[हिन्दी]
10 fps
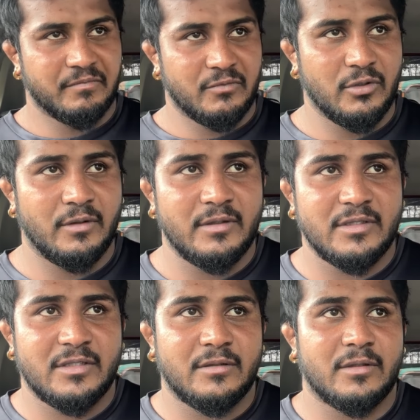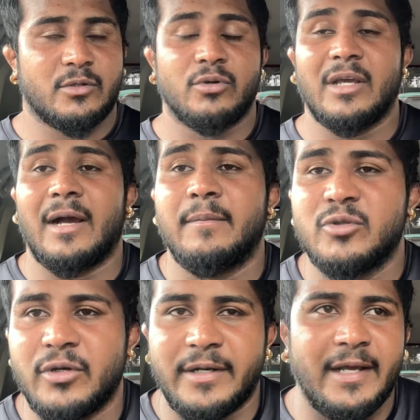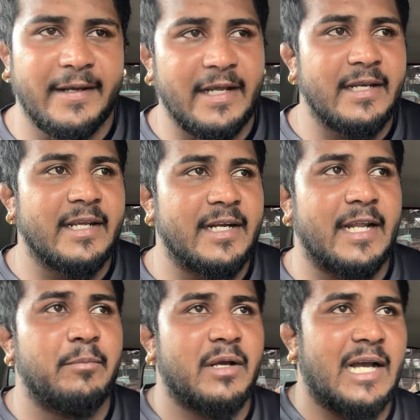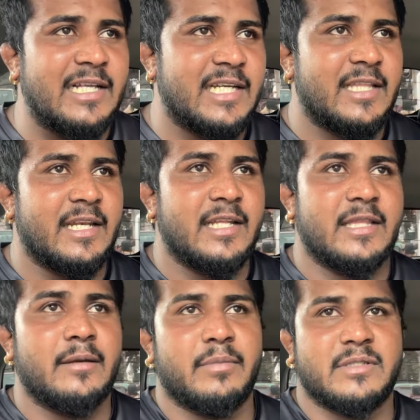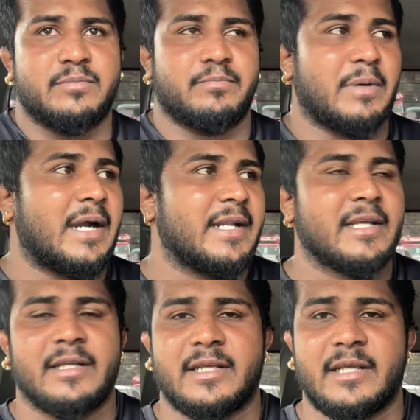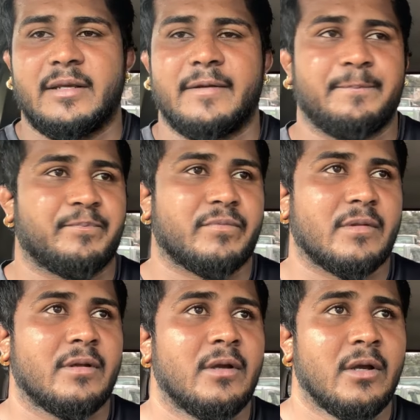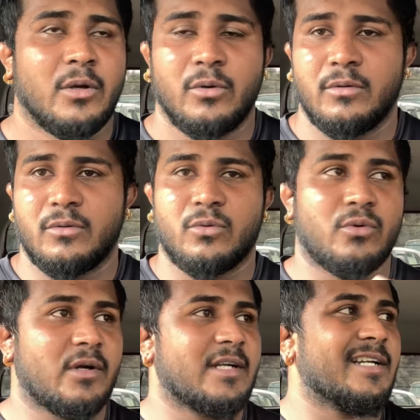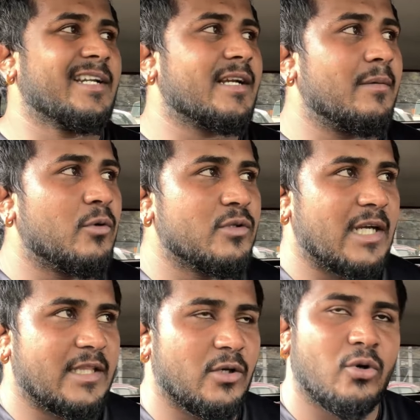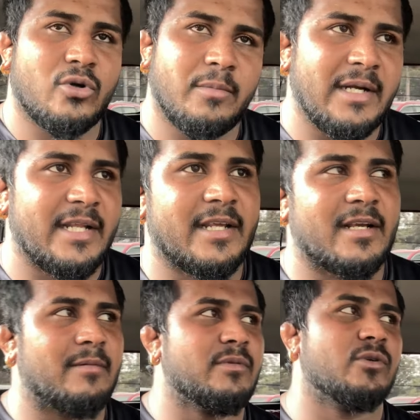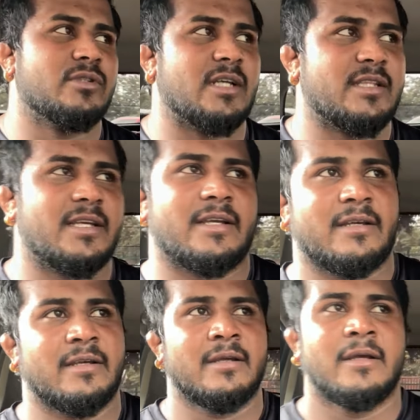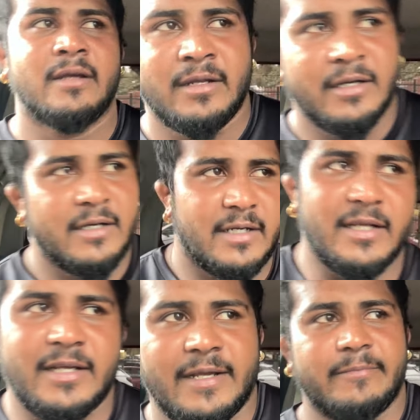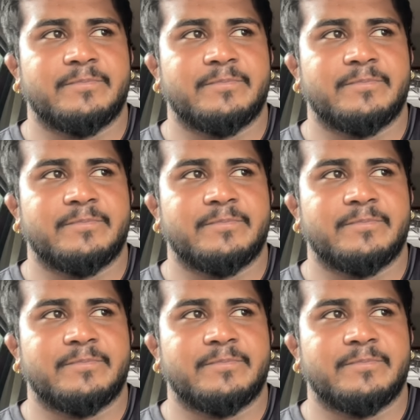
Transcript: क्योंकि हम जो है ना गेनिंग के टाइम में खा ज़्यादा लेते हैं बस पानी की क्वांटिटी कम हो जाती है ऑटोमेटिक ही कमी हो जाती है ठीक है